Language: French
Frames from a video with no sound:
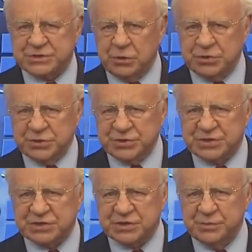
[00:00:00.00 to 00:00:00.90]
et à
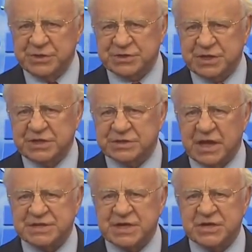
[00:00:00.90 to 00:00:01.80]
travers un système
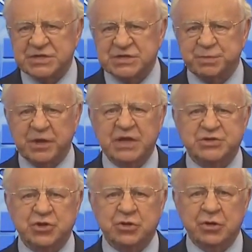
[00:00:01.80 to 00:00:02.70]
social qui
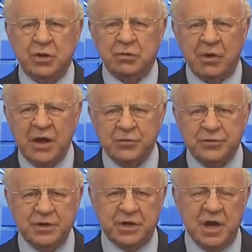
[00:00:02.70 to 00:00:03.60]
recherche les plaisirs
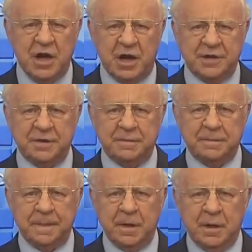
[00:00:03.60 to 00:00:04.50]
licencieux au lieu de
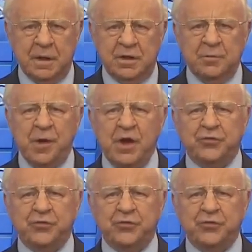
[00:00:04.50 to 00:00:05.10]
rechercher Dieu.